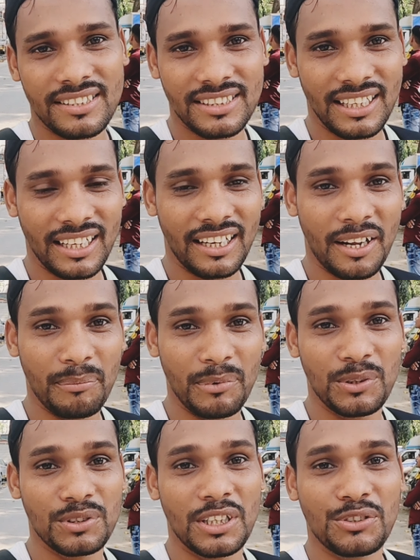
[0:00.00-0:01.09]
से लेकर
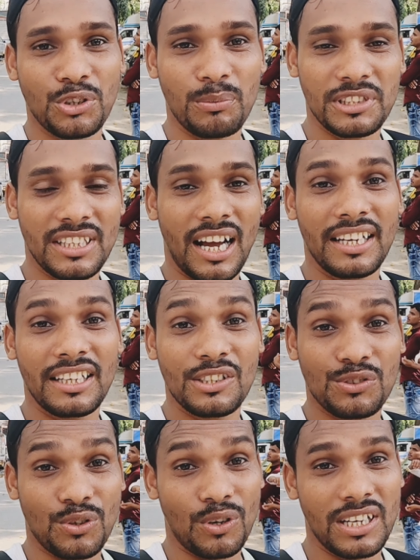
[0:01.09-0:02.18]
अभी दो तक यानी
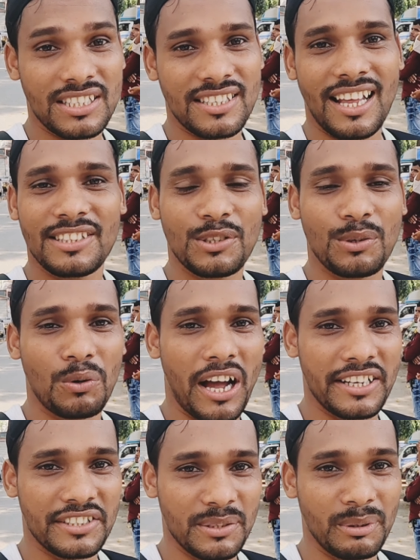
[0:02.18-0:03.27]
कि सोलह साल से वो
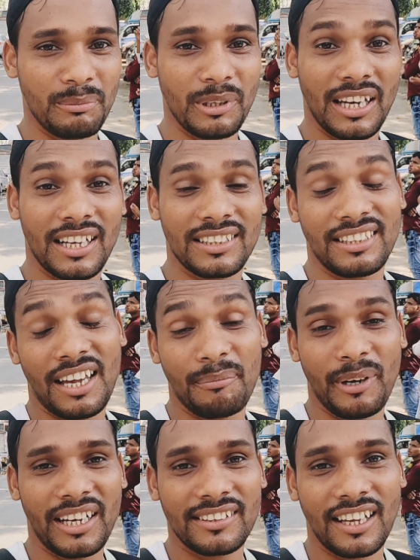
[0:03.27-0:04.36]
आर में लगातार
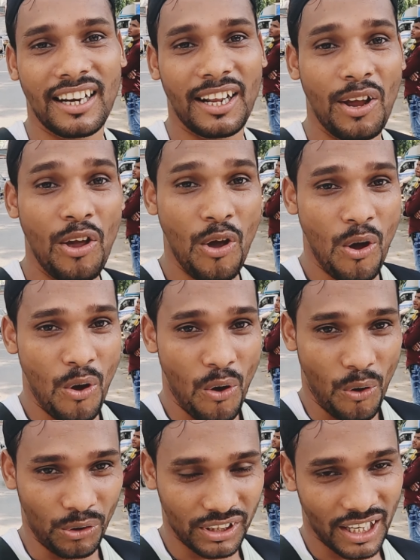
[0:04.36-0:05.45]
मेहनत कर रहे हैं
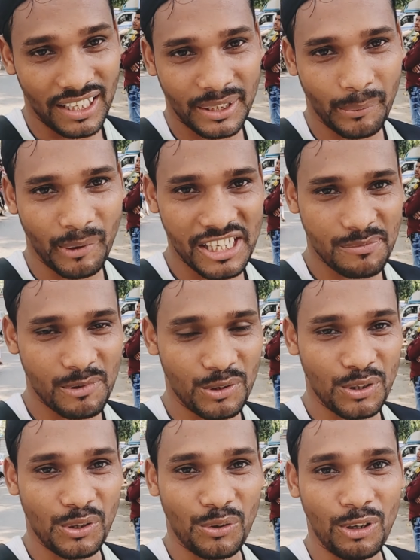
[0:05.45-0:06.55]
और कल की मैच में
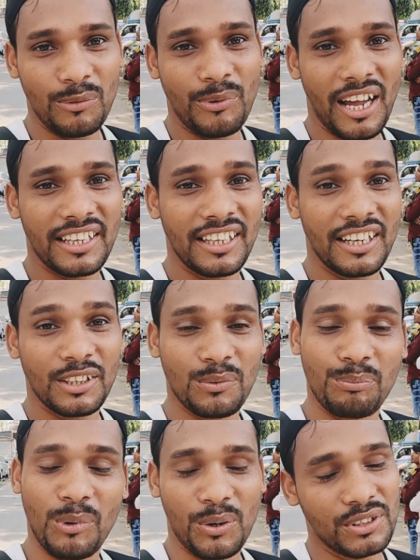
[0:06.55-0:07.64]
उन्होंने क्वालिफाई किया ना
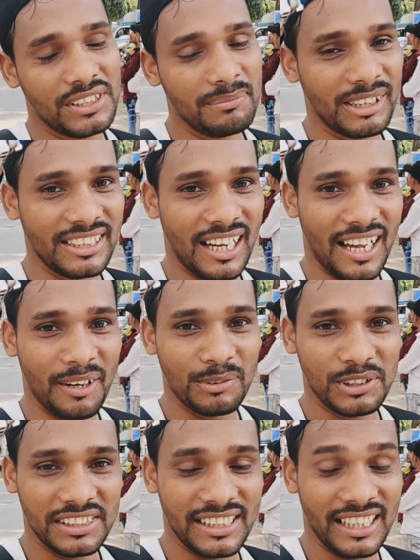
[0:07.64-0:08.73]
तो बहुत ही मजा आया
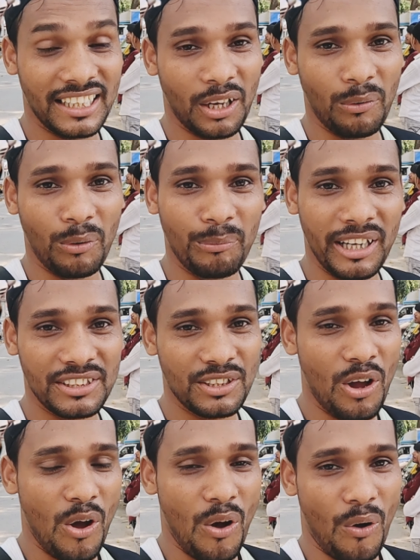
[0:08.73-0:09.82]
मुझे देख कर वो
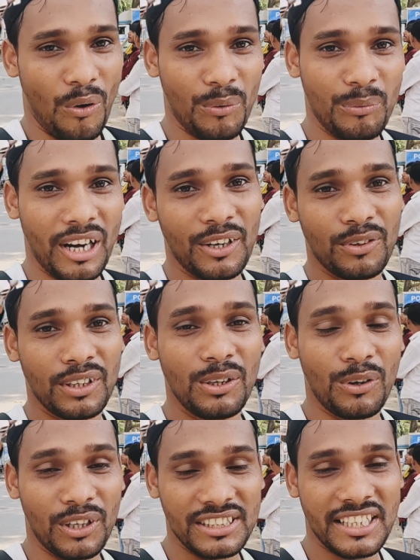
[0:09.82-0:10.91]
मैच और विराट
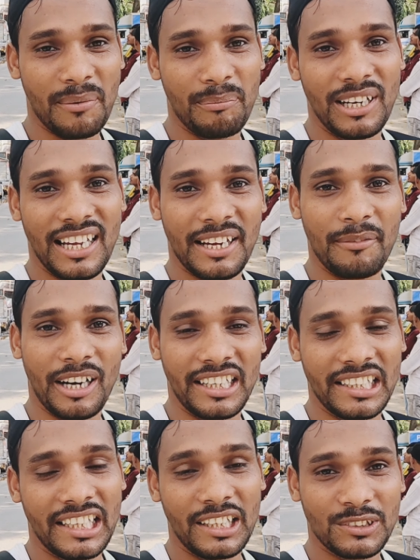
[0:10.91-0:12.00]
कोहली ऑरेंज कैप भी लेके
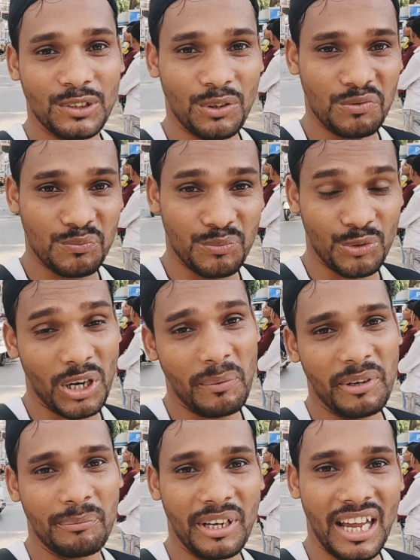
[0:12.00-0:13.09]
बैठे हैं तो
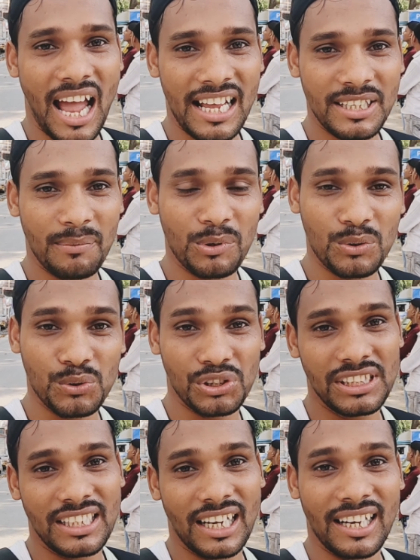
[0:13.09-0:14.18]
वह मैं आज आपको
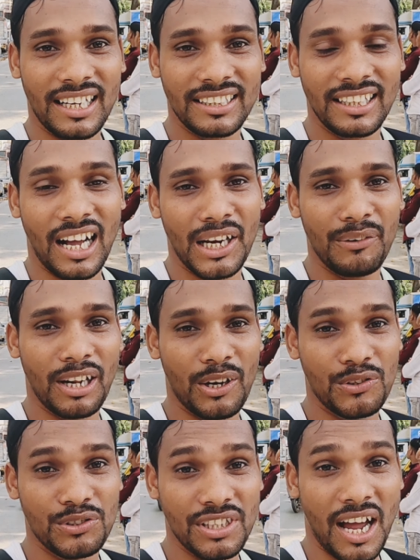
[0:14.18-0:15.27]
उसी का घर दिखाने
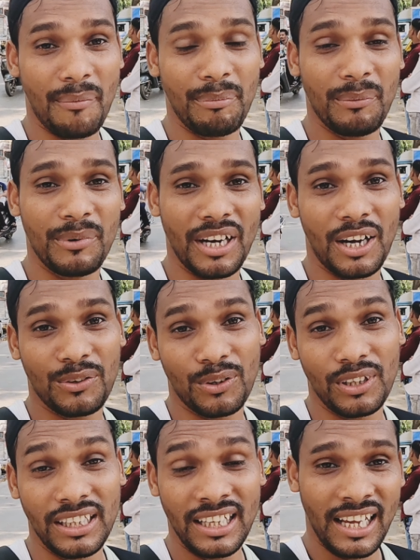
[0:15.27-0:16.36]
वाला हूँ जहाँ पे विराट
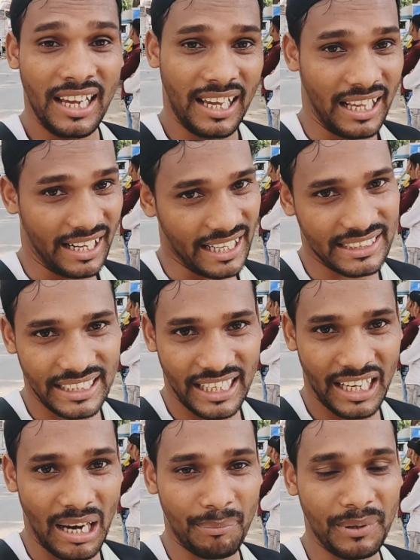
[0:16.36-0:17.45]
कोहली रहते
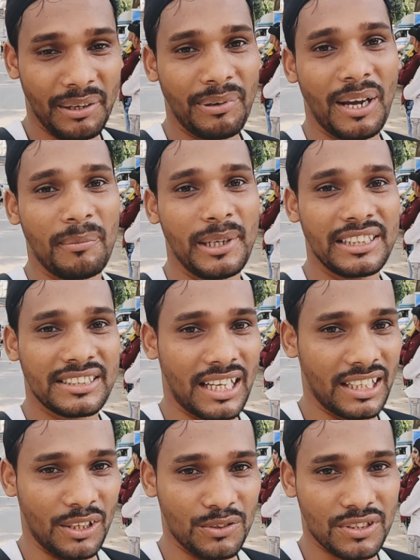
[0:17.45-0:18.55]
हैं अपने फैमिली के
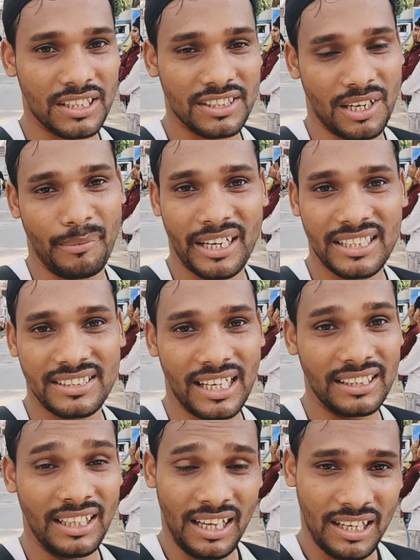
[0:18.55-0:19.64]
साथ अनुष्का शर्मा के
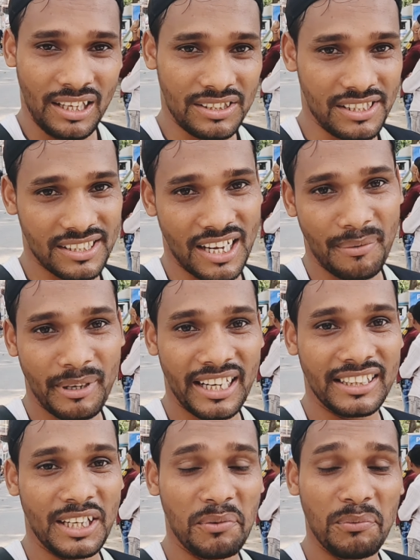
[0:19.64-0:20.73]
साथ जिस घर में
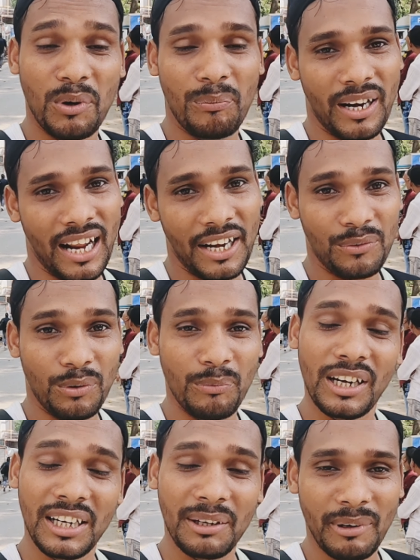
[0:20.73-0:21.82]
रहते हैं वो फ्लैट वो
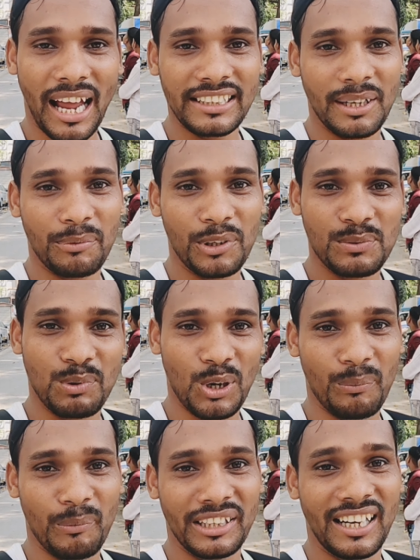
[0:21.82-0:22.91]
बिल्डिंग में आज आपको इस
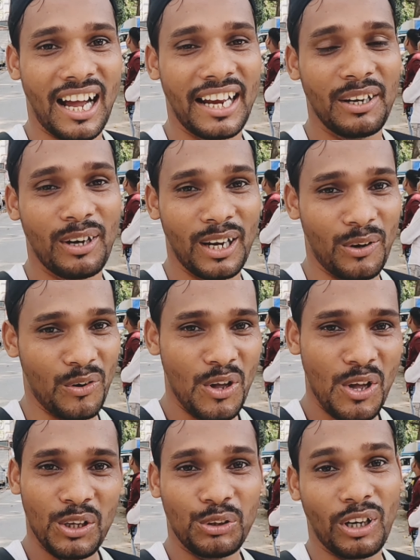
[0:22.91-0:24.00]
ब्लॉग में दिखाने वाला हूँ
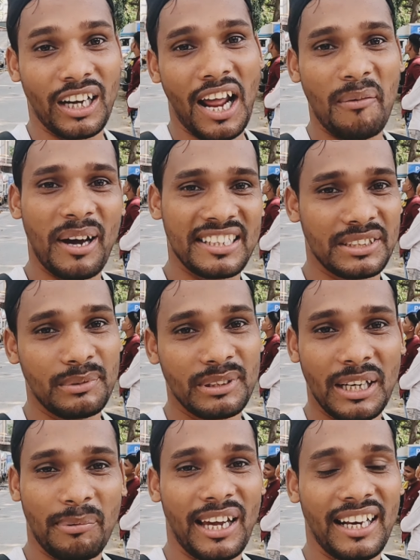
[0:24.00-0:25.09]
तो अगर आप
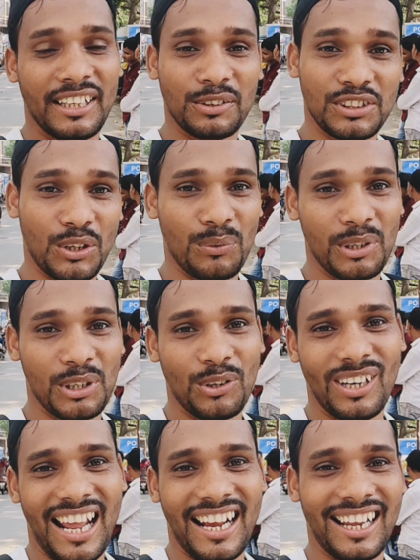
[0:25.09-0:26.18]
बी के फैन है तो जरूर वीडियो
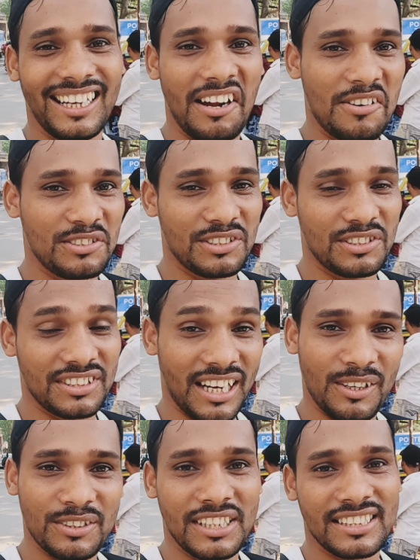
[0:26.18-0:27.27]
को लाइक करना और
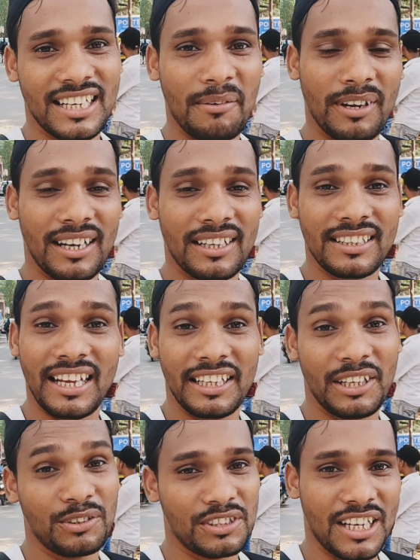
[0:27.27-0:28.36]
चैनल को सब्सक्राइब कर नहीं
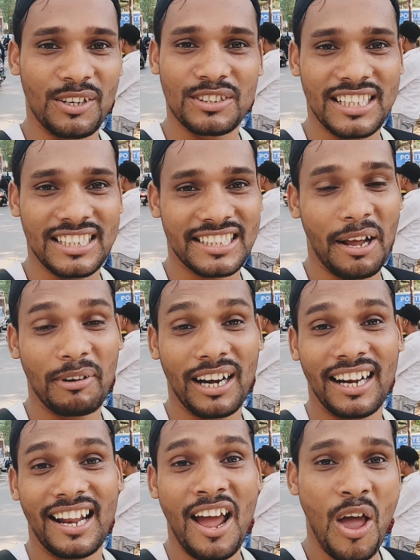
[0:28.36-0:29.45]
किया तो चैनल को सब्सक्राइब
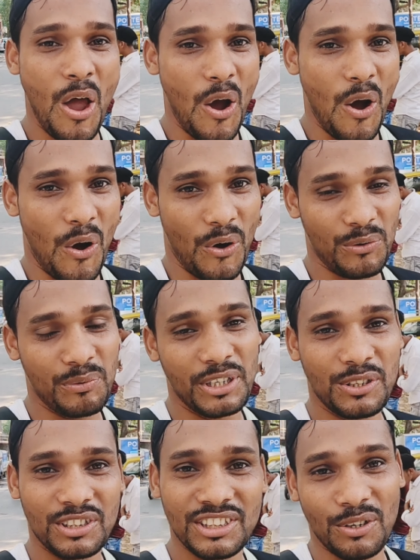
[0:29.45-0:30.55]
कर लेना और
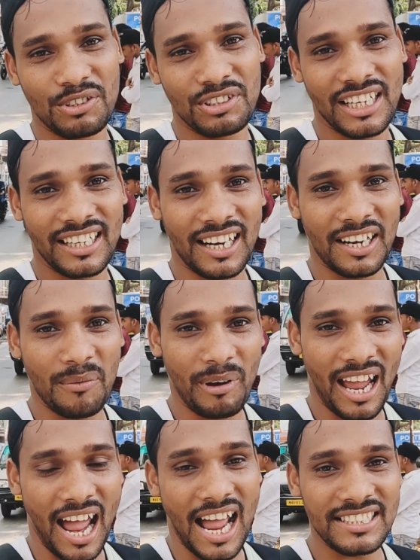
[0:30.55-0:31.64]
वीडियो को जरूर शेयर करना
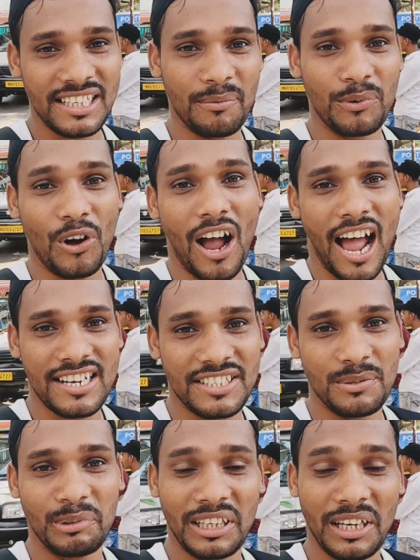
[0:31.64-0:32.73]
मैं आज आपको
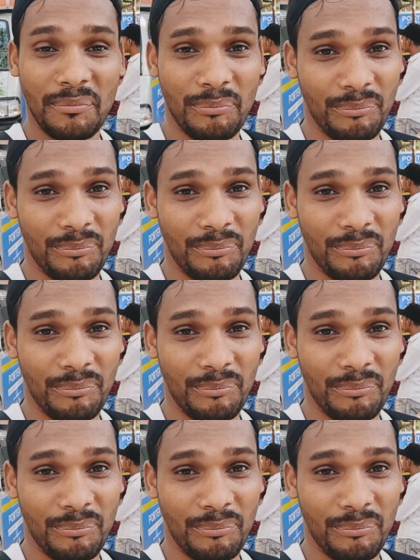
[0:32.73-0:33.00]
बी के